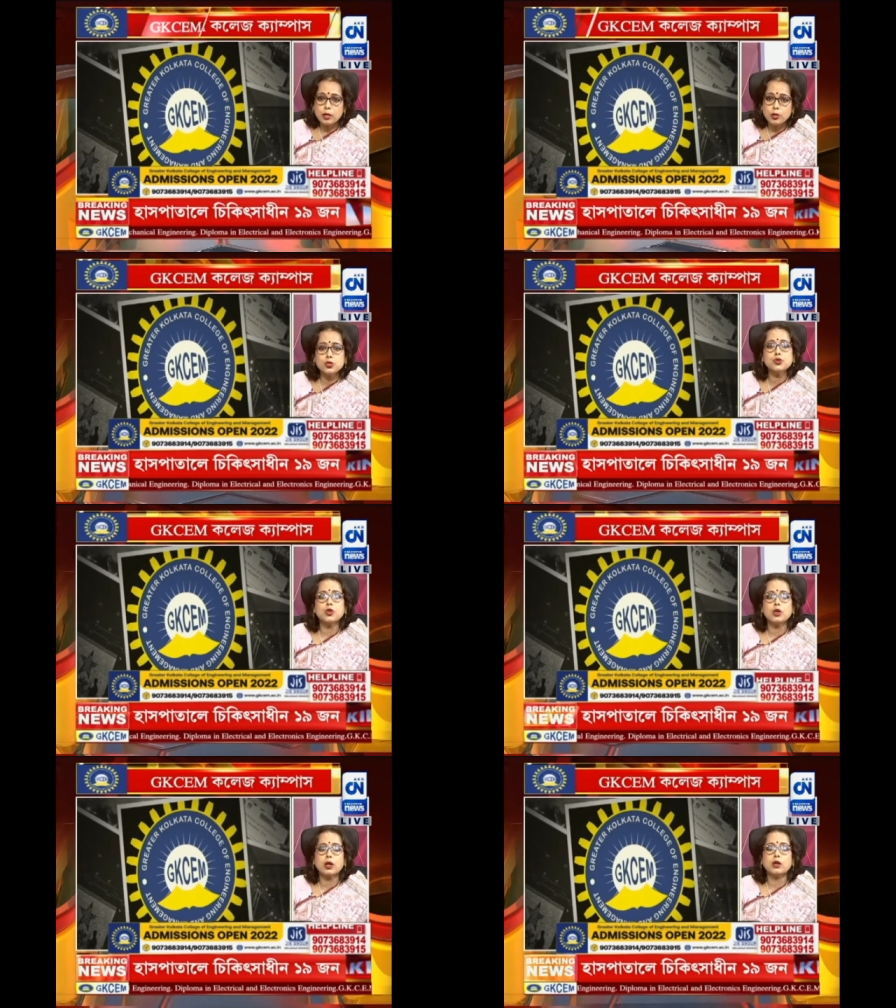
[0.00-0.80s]
নজর
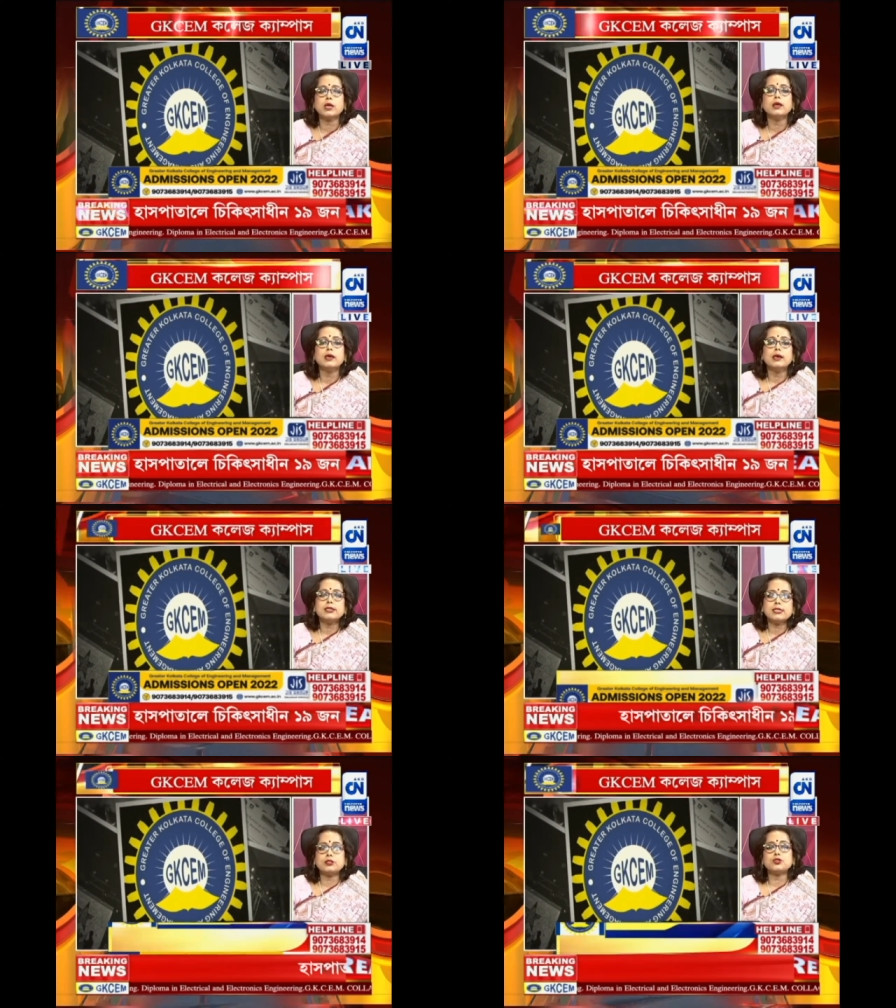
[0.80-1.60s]
করা হয়
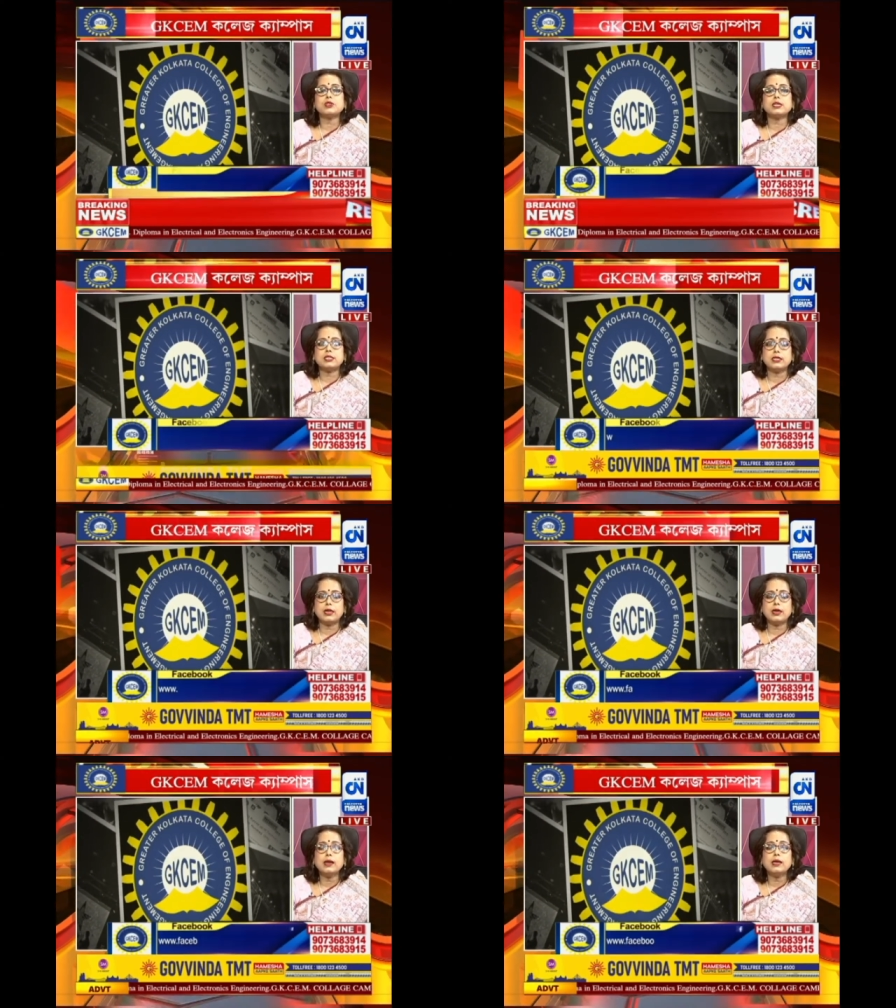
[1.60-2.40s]
ছাত্রছাত্রীকে